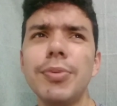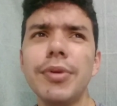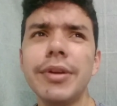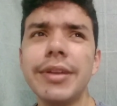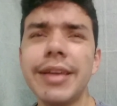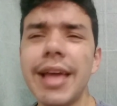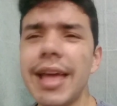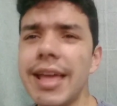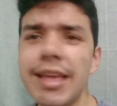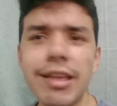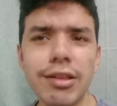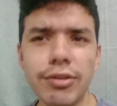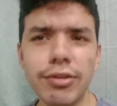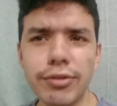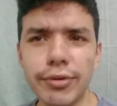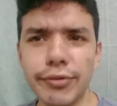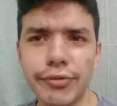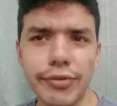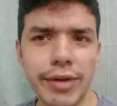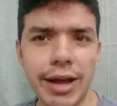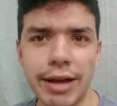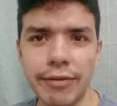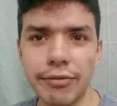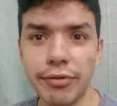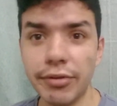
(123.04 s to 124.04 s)
por que isso,
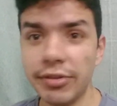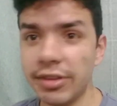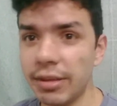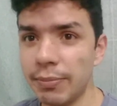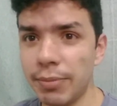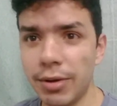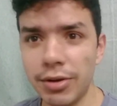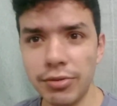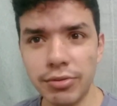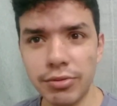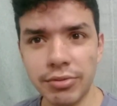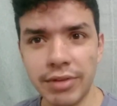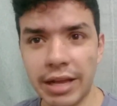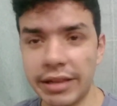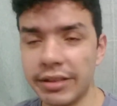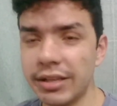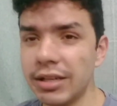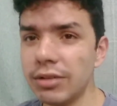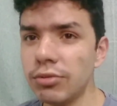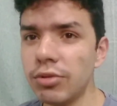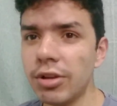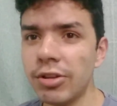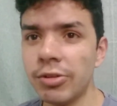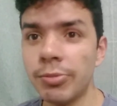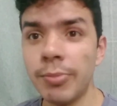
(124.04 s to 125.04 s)
Flávio? Você pode usar
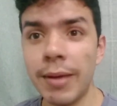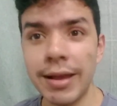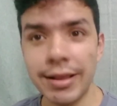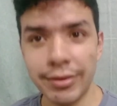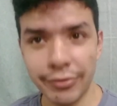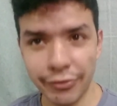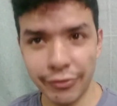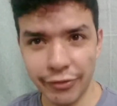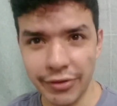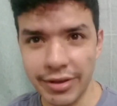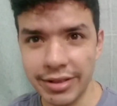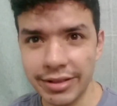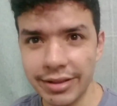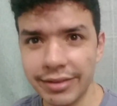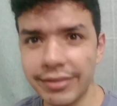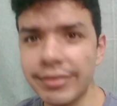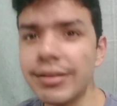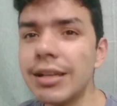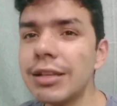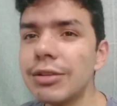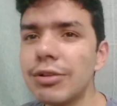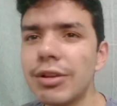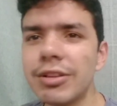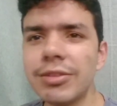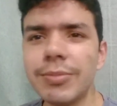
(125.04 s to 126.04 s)
tanto as mais finas,
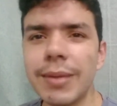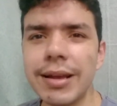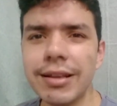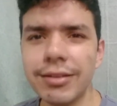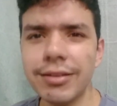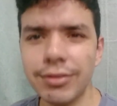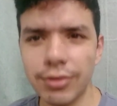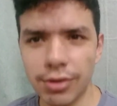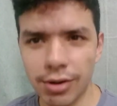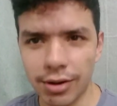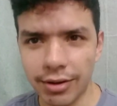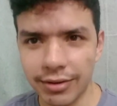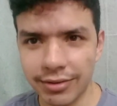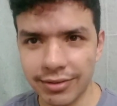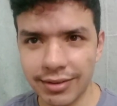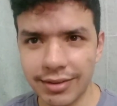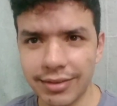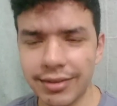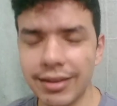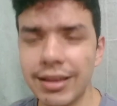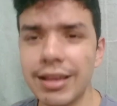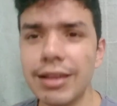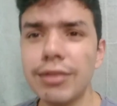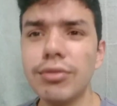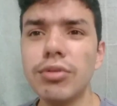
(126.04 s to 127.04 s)
tanto as mais
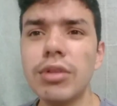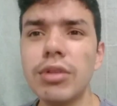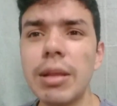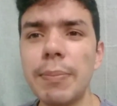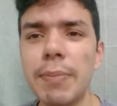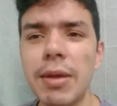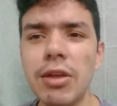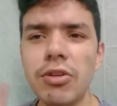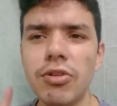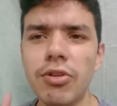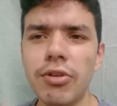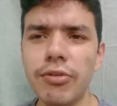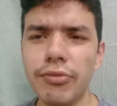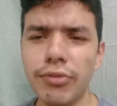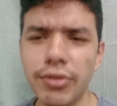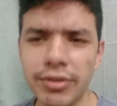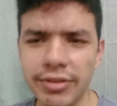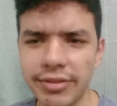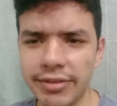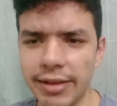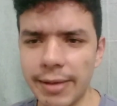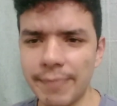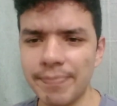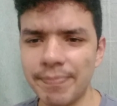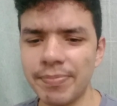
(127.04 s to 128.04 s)
grossas. Isso depende de
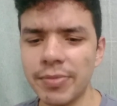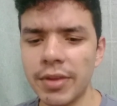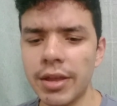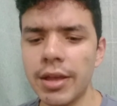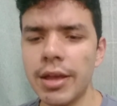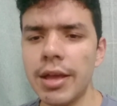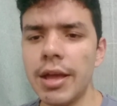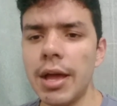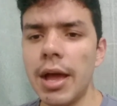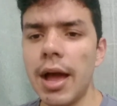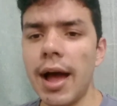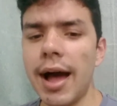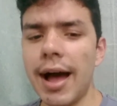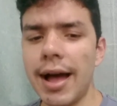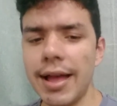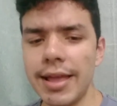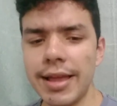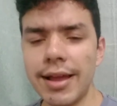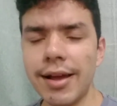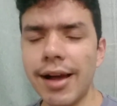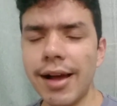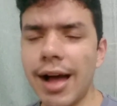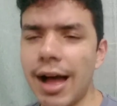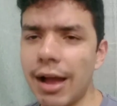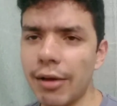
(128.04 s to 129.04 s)
você.
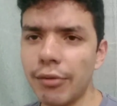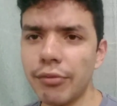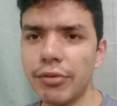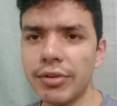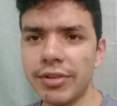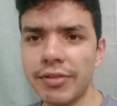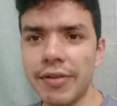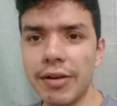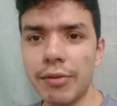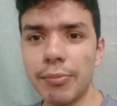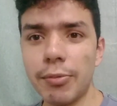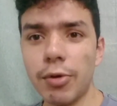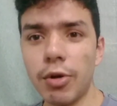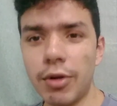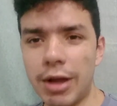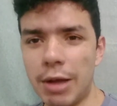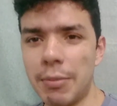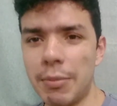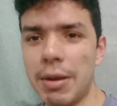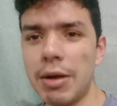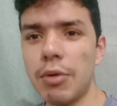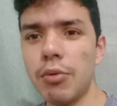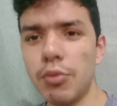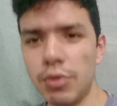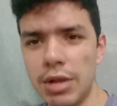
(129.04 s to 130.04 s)
Aí, claro, você vai colocar
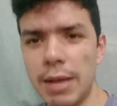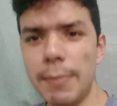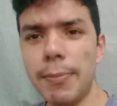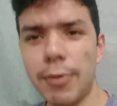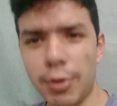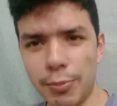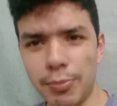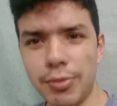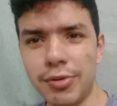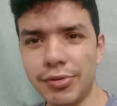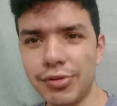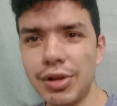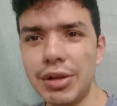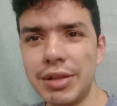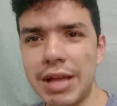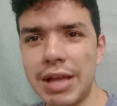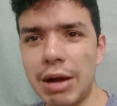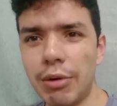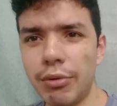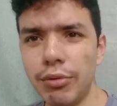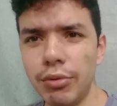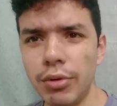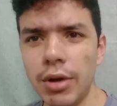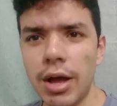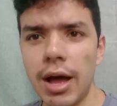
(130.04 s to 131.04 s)
uma agulha
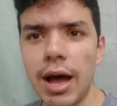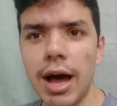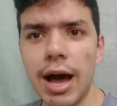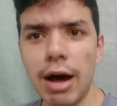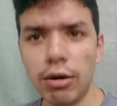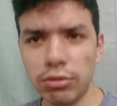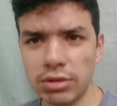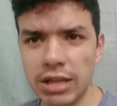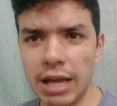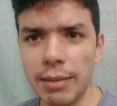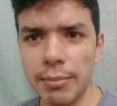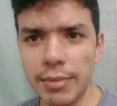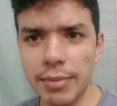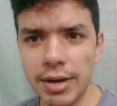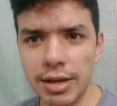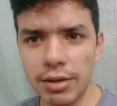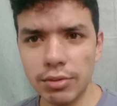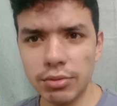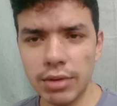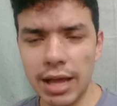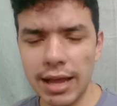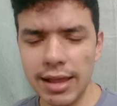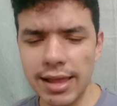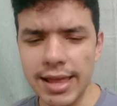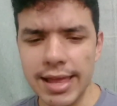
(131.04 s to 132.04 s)
proporcional ao
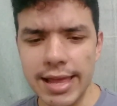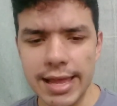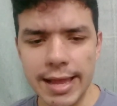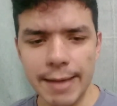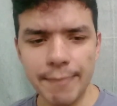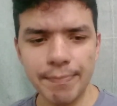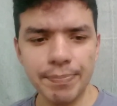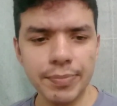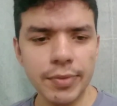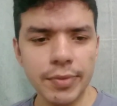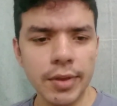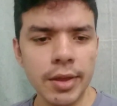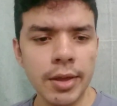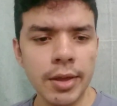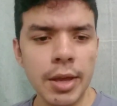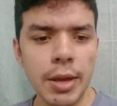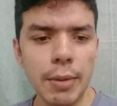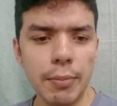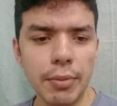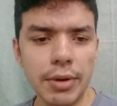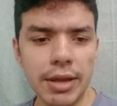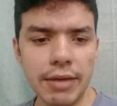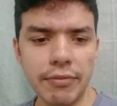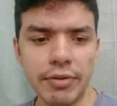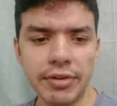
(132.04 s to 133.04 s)
tamanho da linha.
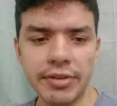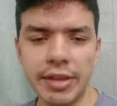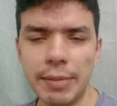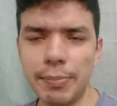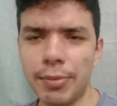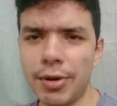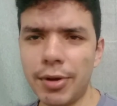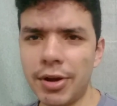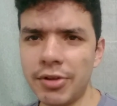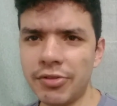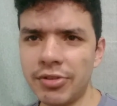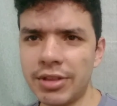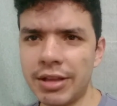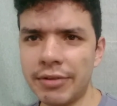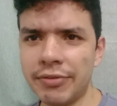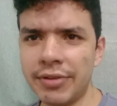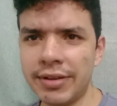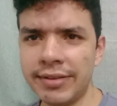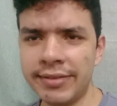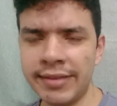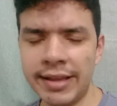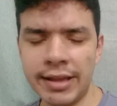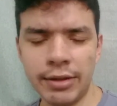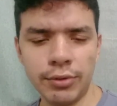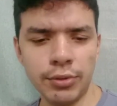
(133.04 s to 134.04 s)
Porque você pode estar tá
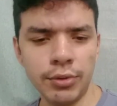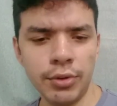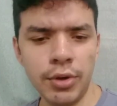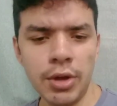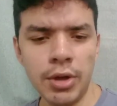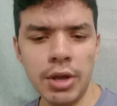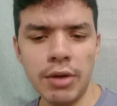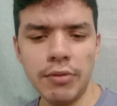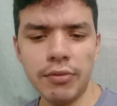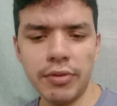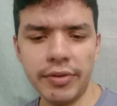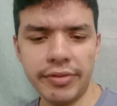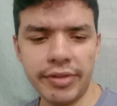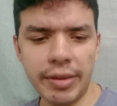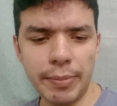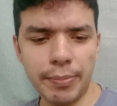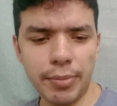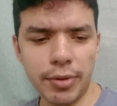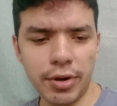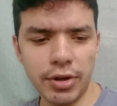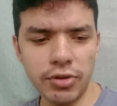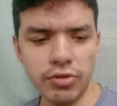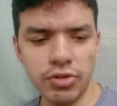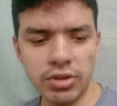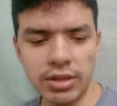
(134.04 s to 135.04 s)
fazendo, você
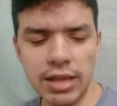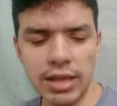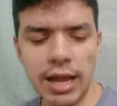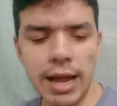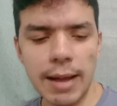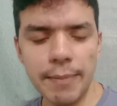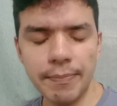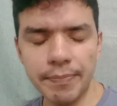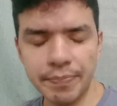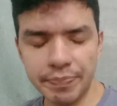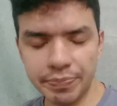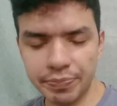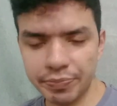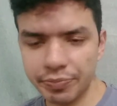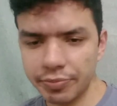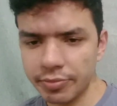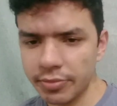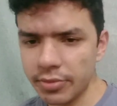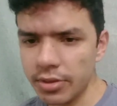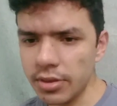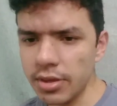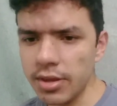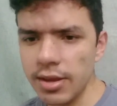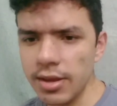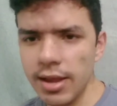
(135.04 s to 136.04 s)
pode estar
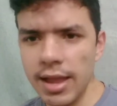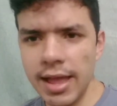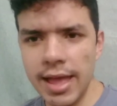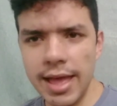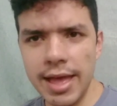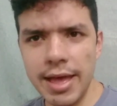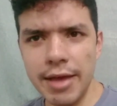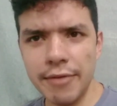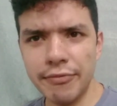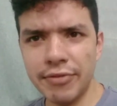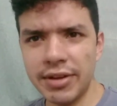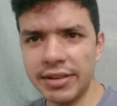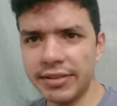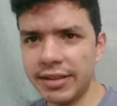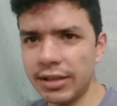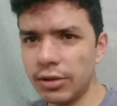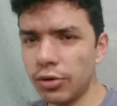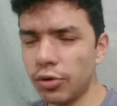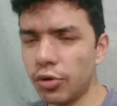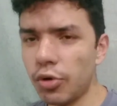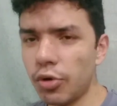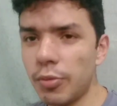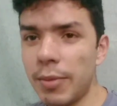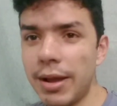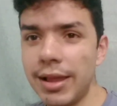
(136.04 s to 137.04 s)
tá, é,
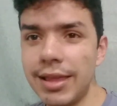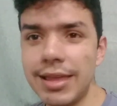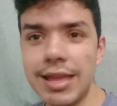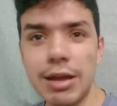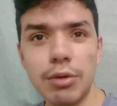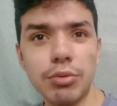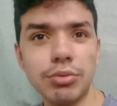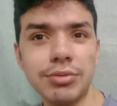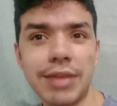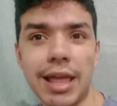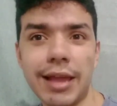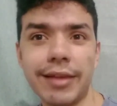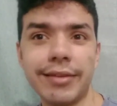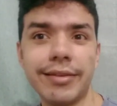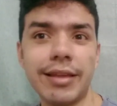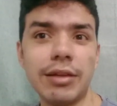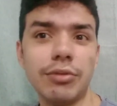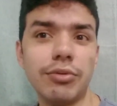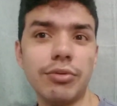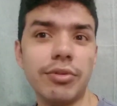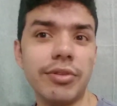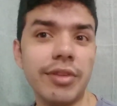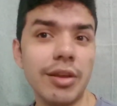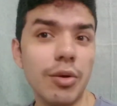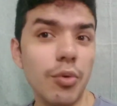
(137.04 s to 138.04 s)
fazendo com uma linha com TEC
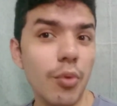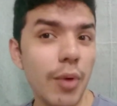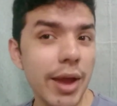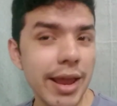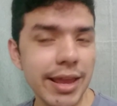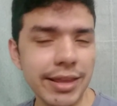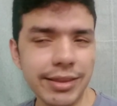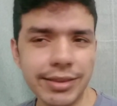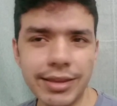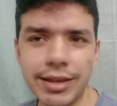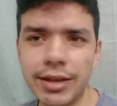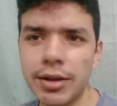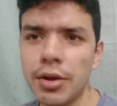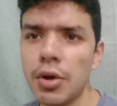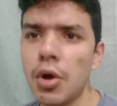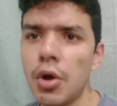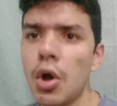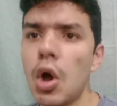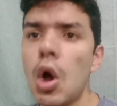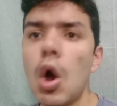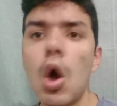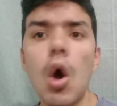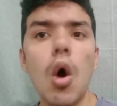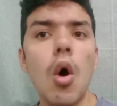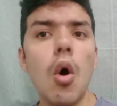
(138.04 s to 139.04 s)
150,
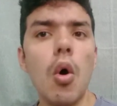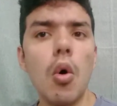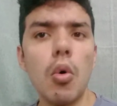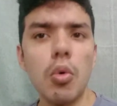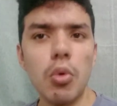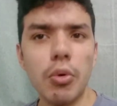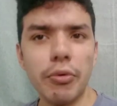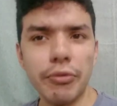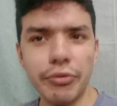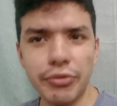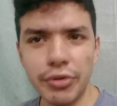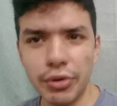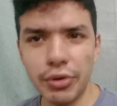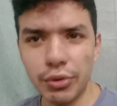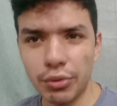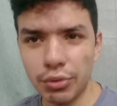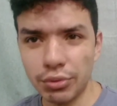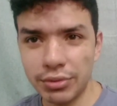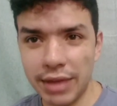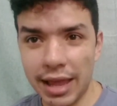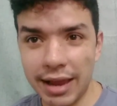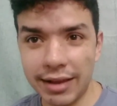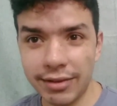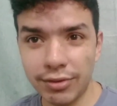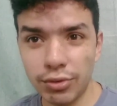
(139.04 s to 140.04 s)
ou com fio
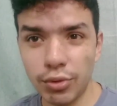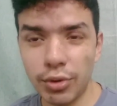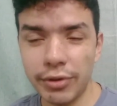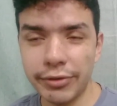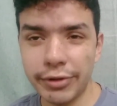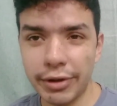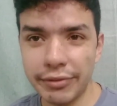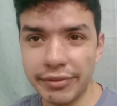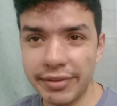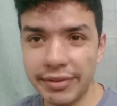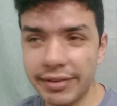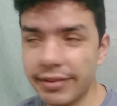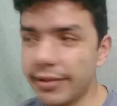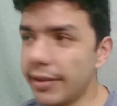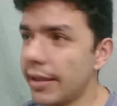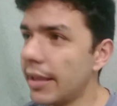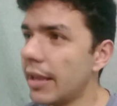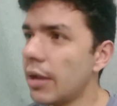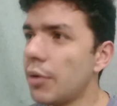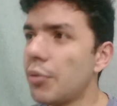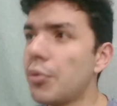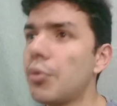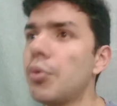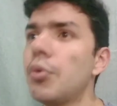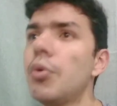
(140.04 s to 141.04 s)
com TEX
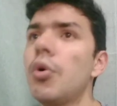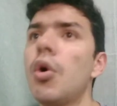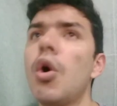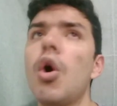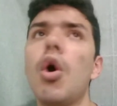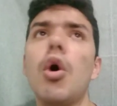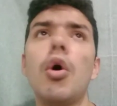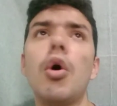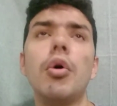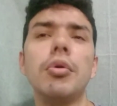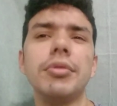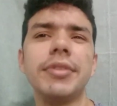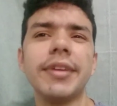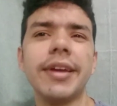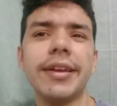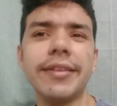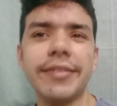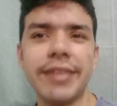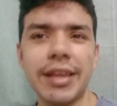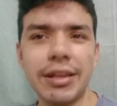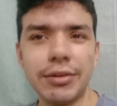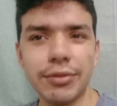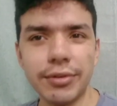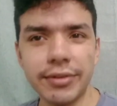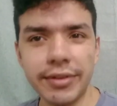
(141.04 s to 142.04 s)
295, ou
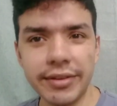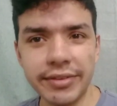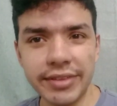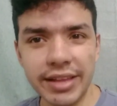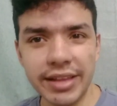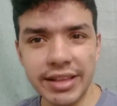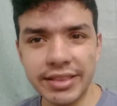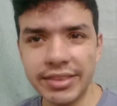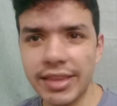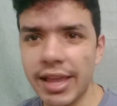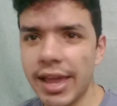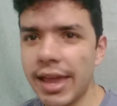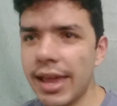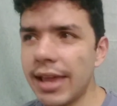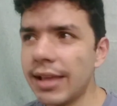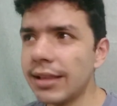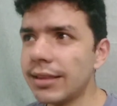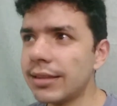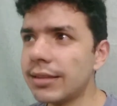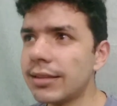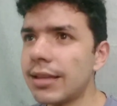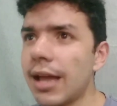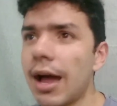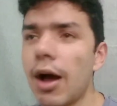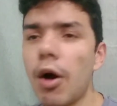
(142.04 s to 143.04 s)

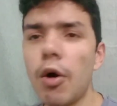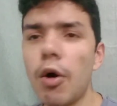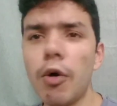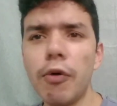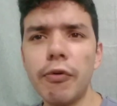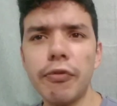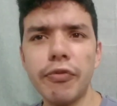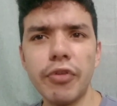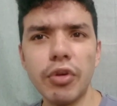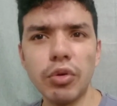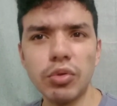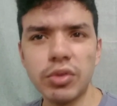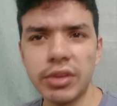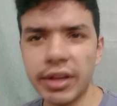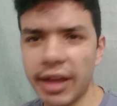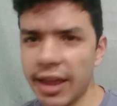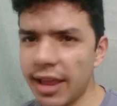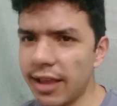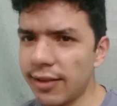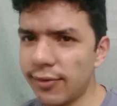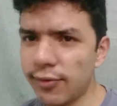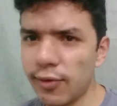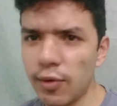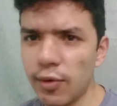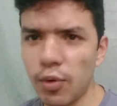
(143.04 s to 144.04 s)
370, ou fio
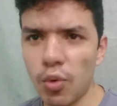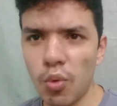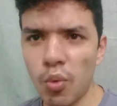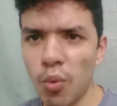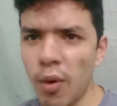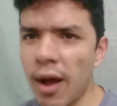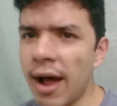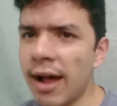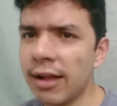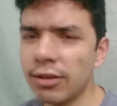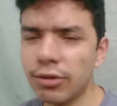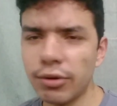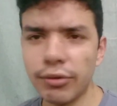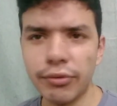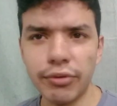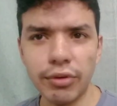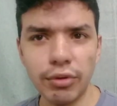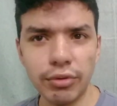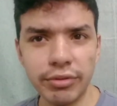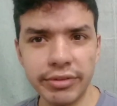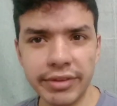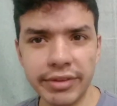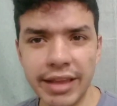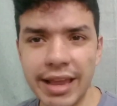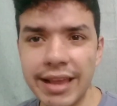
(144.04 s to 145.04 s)
3, fio 4,
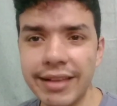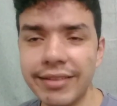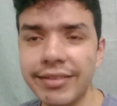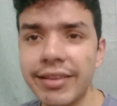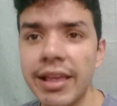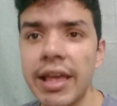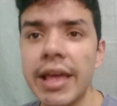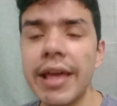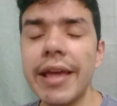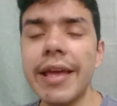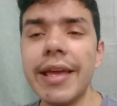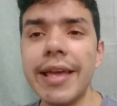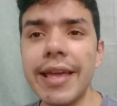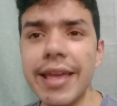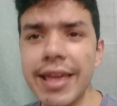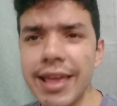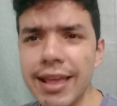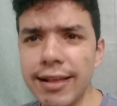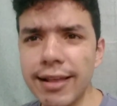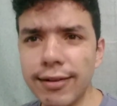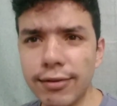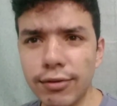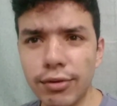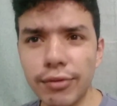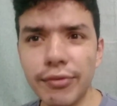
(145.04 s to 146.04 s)
fio 6.
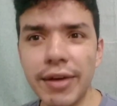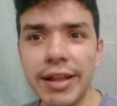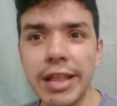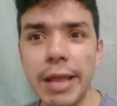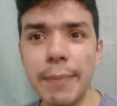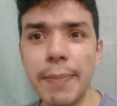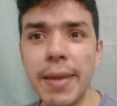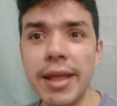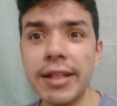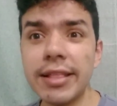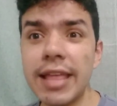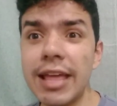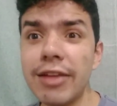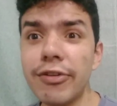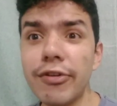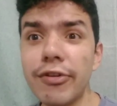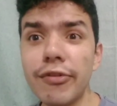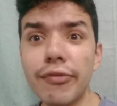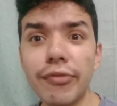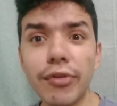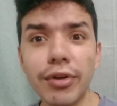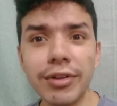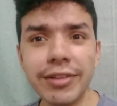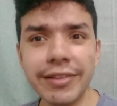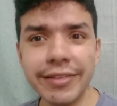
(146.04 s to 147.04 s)
Isso vai depender de
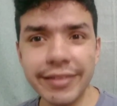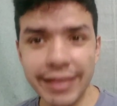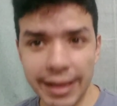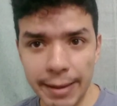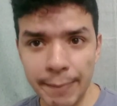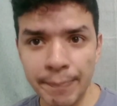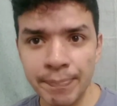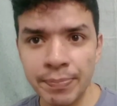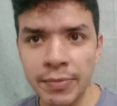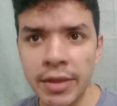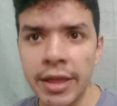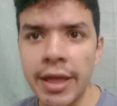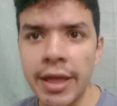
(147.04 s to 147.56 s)
você.